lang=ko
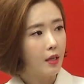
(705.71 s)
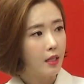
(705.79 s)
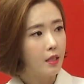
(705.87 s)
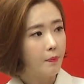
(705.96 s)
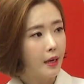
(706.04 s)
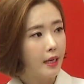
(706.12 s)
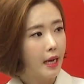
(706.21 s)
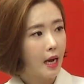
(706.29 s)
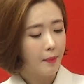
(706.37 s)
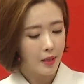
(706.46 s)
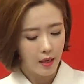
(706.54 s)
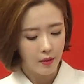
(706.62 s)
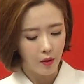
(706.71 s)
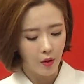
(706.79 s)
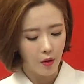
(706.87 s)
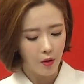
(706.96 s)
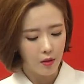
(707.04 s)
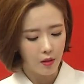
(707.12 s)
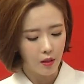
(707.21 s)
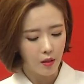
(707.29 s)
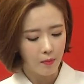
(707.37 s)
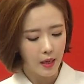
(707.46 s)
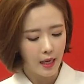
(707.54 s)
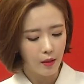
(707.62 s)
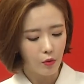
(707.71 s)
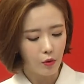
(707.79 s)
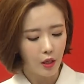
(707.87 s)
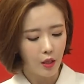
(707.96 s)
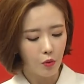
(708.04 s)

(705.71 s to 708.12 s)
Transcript: 28일 합의에서 지금 한국이